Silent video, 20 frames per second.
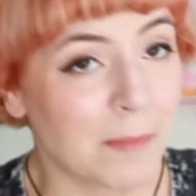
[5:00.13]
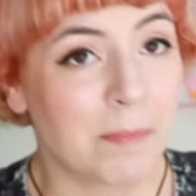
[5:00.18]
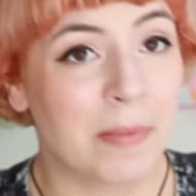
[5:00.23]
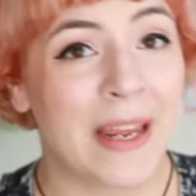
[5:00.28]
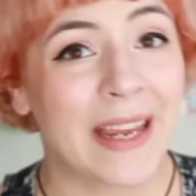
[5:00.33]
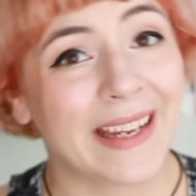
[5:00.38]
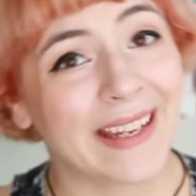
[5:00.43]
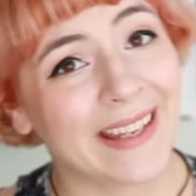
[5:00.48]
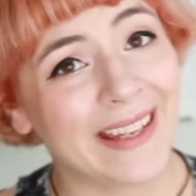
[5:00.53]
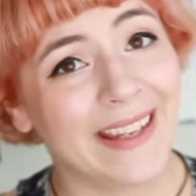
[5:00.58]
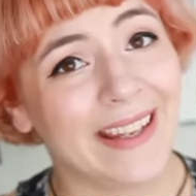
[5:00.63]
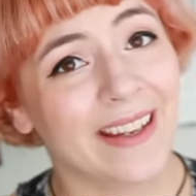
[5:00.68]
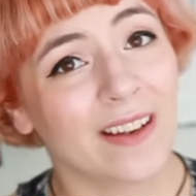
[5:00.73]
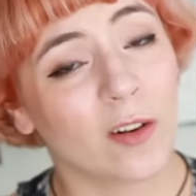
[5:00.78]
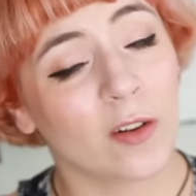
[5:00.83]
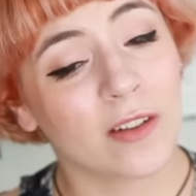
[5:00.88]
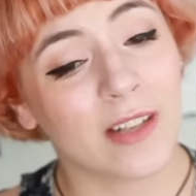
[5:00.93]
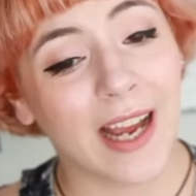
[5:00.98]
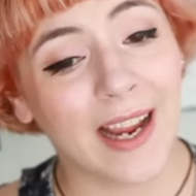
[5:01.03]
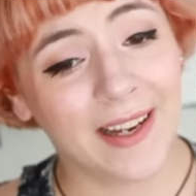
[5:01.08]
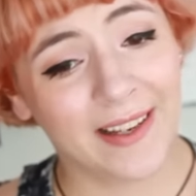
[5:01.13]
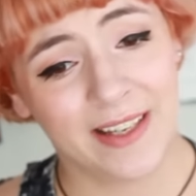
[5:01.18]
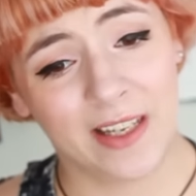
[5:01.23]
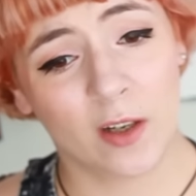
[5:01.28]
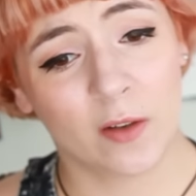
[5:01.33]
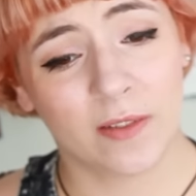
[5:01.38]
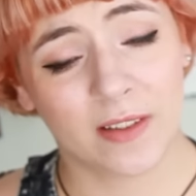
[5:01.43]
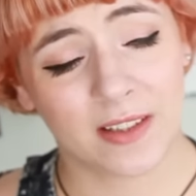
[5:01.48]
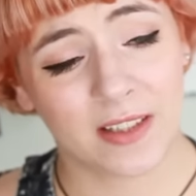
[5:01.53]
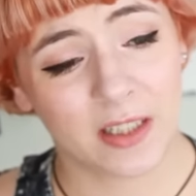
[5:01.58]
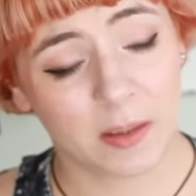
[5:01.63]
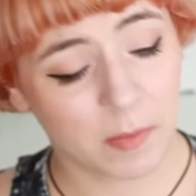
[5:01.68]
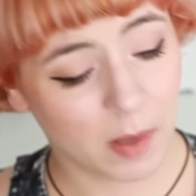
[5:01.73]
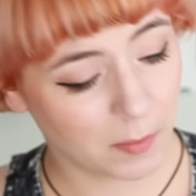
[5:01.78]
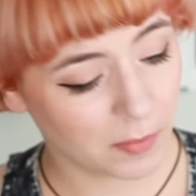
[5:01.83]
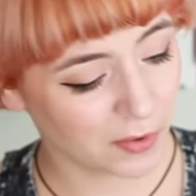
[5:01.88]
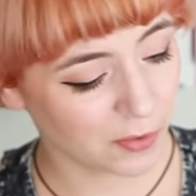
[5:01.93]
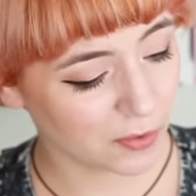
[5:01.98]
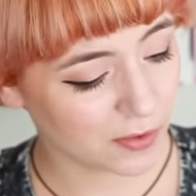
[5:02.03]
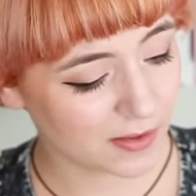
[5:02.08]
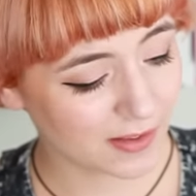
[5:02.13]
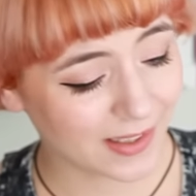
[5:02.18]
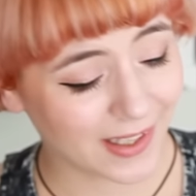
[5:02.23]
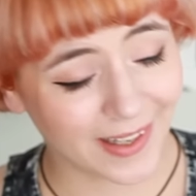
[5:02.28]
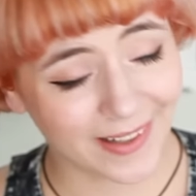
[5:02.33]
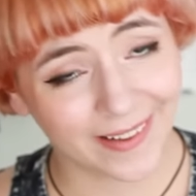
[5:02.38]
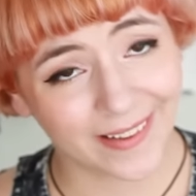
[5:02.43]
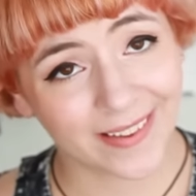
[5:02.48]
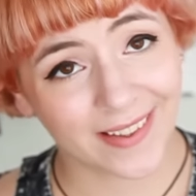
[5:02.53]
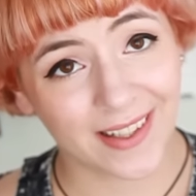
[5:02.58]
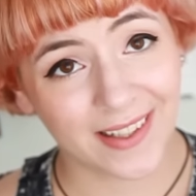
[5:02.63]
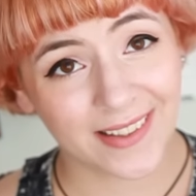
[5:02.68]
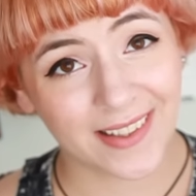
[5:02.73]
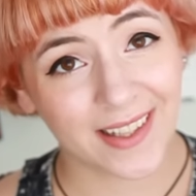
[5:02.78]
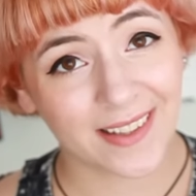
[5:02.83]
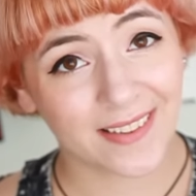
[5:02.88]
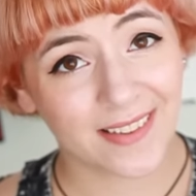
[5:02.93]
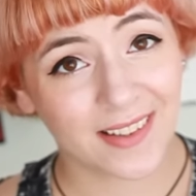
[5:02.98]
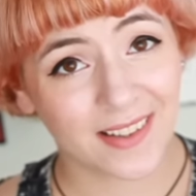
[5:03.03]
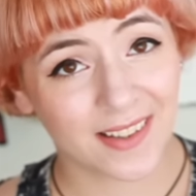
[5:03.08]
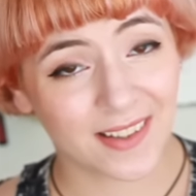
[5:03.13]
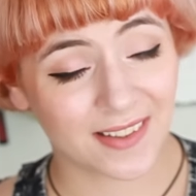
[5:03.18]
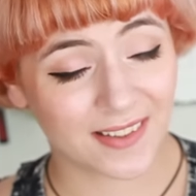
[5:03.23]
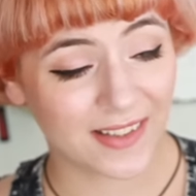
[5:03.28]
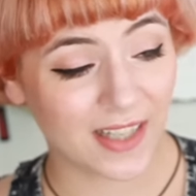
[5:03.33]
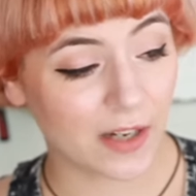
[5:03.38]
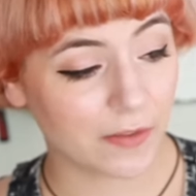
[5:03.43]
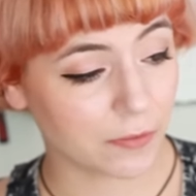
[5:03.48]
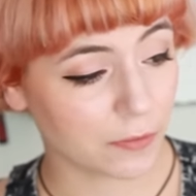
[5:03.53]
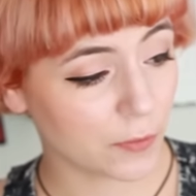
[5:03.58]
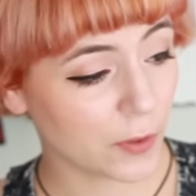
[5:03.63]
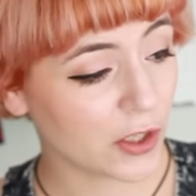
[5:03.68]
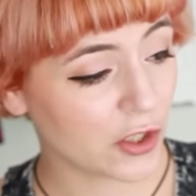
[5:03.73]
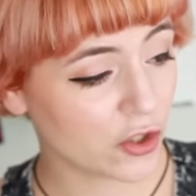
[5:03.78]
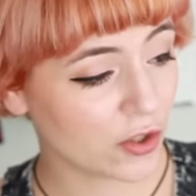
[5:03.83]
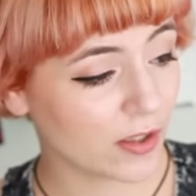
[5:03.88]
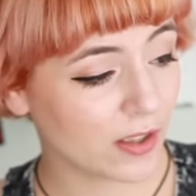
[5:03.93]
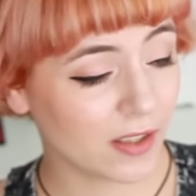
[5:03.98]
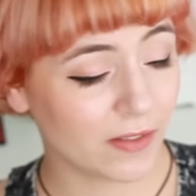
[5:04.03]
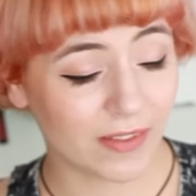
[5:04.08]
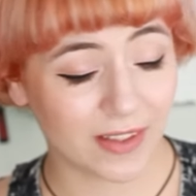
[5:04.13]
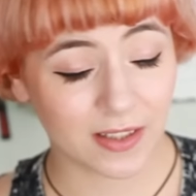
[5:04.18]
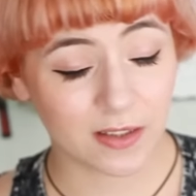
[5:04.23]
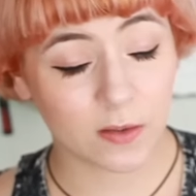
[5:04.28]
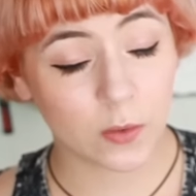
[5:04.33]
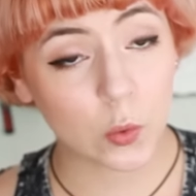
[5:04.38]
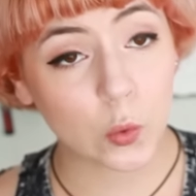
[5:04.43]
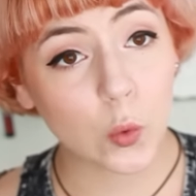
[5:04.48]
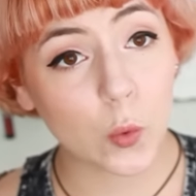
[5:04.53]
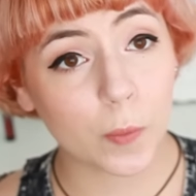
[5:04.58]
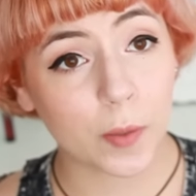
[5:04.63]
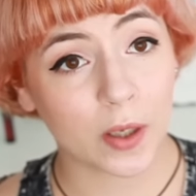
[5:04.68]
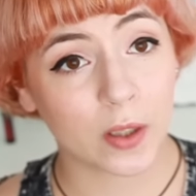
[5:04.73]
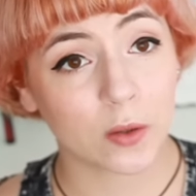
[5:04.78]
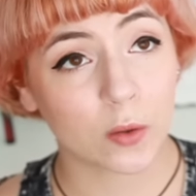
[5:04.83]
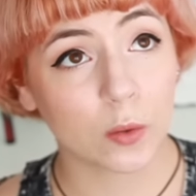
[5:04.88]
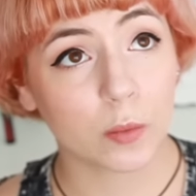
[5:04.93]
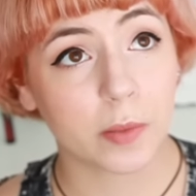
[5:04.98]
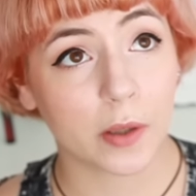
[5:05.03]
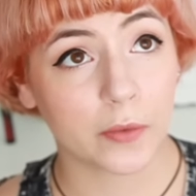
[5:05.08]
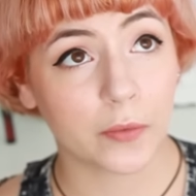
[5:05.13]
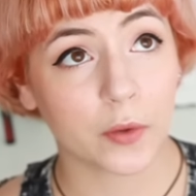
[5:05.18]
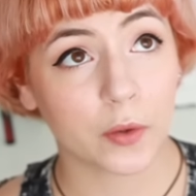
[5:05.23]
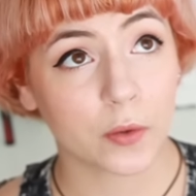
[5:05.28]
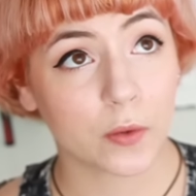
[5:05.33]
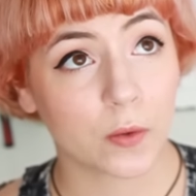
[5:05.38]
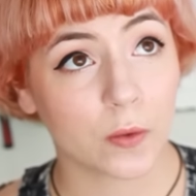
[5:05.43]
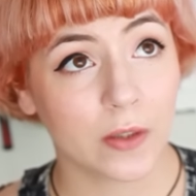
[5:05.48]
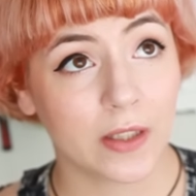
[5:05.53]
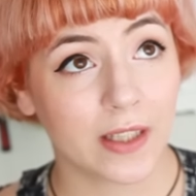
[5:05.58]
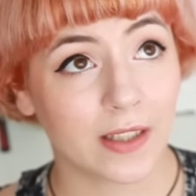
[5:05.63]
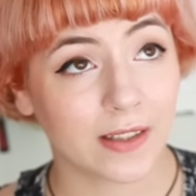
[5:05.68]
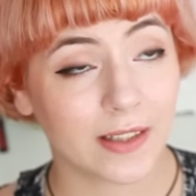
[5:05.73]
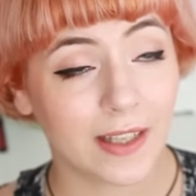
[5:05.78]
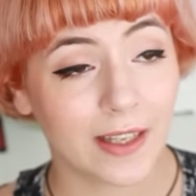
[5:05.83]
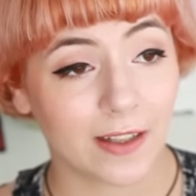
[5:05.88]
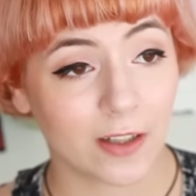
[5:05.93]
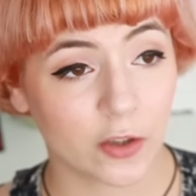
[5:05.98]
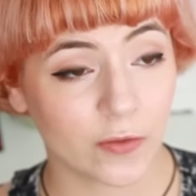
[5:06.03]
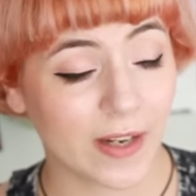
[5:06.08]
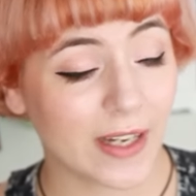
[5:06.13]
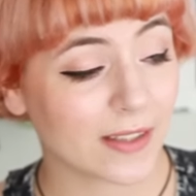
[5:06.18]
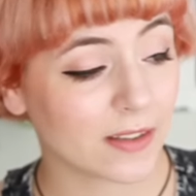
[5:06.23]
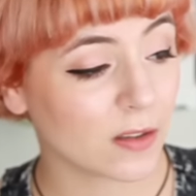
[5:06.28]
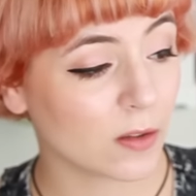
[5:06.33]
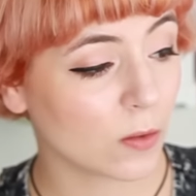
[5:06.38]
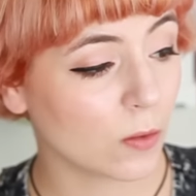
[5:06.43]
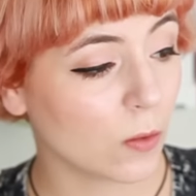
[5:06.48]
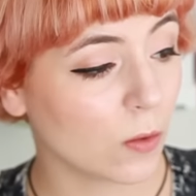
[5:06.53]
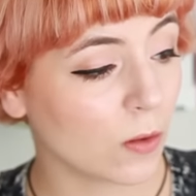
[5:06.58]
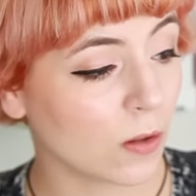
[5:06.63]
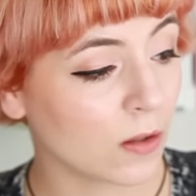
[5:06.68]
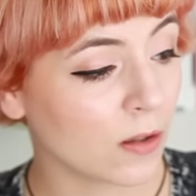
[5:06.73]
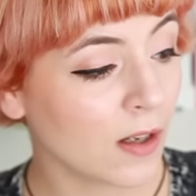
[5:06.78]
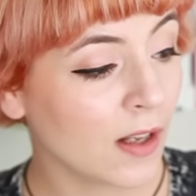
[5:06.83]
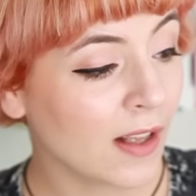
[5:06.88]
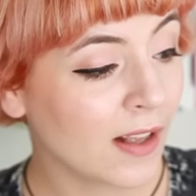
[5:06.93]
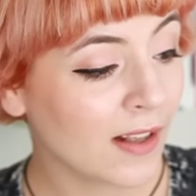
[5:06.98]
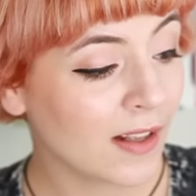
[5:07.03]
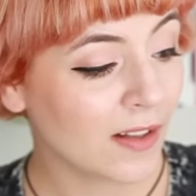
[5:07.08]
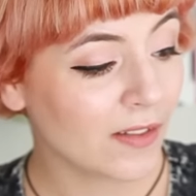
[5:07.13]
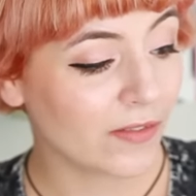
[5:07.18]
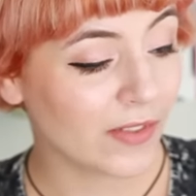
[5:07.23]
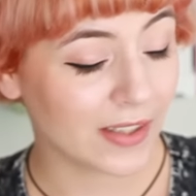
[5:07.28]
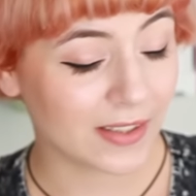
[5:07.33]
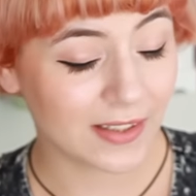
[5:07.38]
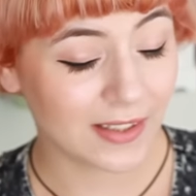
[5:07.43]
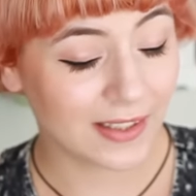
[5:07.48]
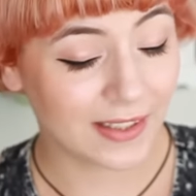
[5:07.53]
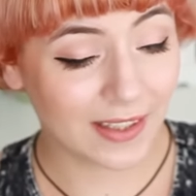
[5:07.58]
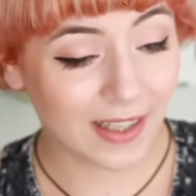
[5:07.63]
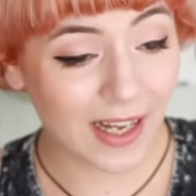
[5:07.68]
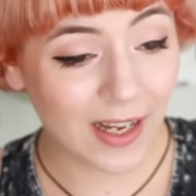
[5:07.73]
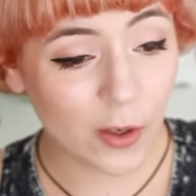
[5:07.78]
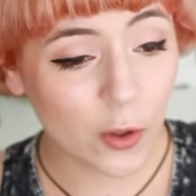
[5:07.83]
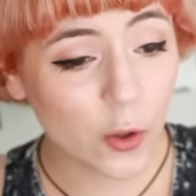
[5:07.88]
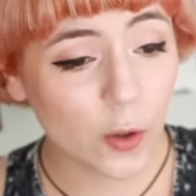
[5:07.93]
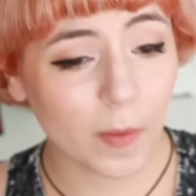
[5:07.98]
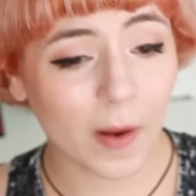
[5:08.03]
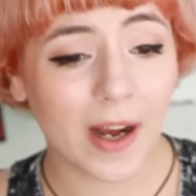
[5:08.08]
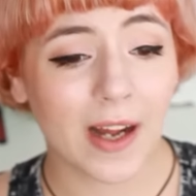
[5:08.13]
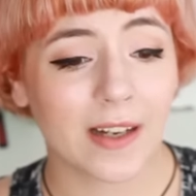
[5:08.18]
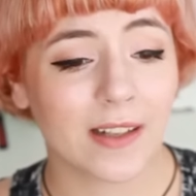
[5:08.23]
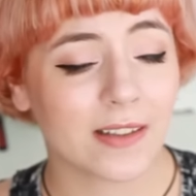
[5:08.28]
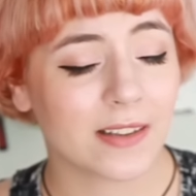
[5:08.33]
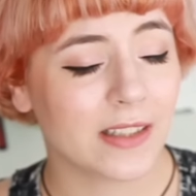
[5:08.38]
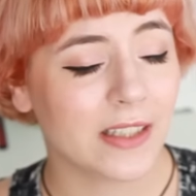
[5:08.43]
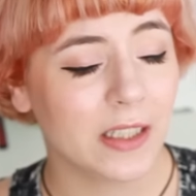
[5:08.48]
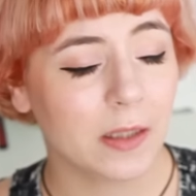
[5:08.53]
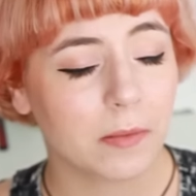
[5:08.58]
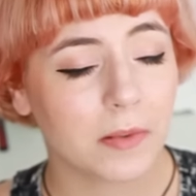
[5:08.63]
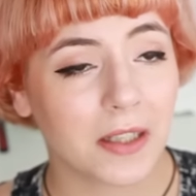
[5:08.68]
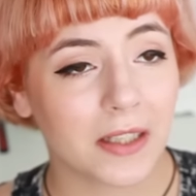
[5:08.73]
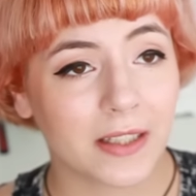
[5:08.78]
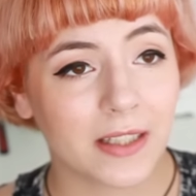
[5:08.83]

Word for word: picky und ein Deo, was ich immer benutzen kann, ist halt das hier, das Dove Original, was super, super funktioniert gegen Schweißgeruch, was ich über alles liebe.